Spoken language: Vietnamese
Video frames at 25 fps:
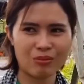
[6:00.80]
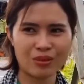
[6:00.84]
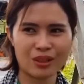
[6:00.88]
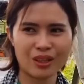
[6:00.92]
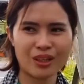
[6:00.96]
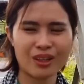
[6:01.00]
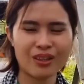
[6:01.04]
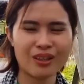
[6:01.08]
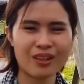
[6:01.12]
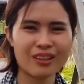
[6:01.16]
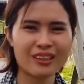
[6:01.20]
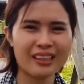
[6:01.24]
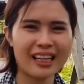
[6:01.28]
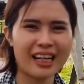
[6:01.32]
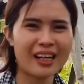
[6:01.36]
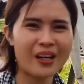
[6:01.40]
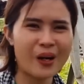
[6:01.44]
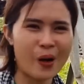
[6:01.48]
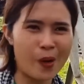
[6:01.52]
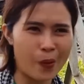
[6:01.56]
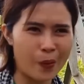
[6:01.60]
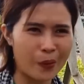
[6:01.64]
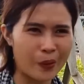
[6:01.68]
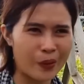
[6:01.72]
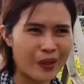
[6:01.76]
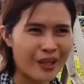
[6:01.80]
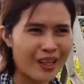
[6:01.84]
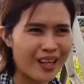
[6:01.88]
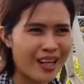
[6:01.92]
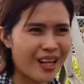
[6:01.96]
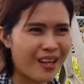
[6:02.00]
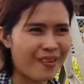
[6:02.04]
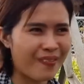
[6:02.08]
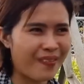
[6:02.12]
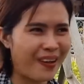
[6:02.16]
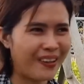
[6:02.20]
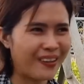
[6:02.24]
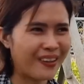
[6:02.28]
trồng cho nó có trái rồi
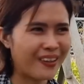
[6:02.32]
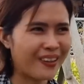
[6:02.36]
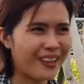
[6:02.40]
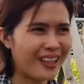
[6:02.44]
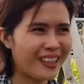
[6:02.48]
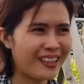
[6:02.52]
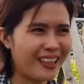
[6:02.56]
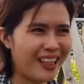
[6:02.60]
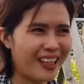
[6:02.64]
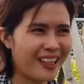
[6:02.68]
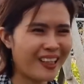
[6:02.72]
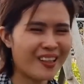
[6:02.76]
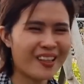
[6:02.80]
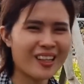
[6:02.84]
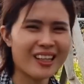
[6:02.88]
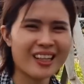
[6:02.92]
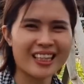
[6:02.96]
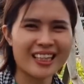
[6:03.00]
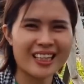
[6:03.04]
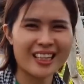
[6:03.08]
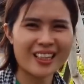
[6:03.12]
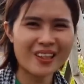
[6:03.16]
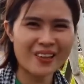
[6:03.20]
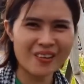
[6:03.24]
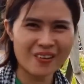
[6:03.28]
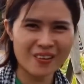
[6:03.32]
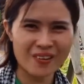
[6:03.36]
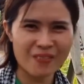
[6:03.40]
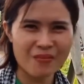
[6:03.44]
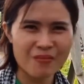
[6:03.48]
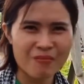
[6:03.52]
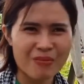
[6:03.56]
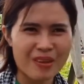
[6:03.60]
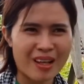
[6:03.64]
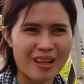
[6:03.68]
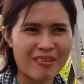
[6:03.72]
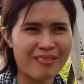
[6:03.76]
và nhìn cái trái nó rất là dễ thương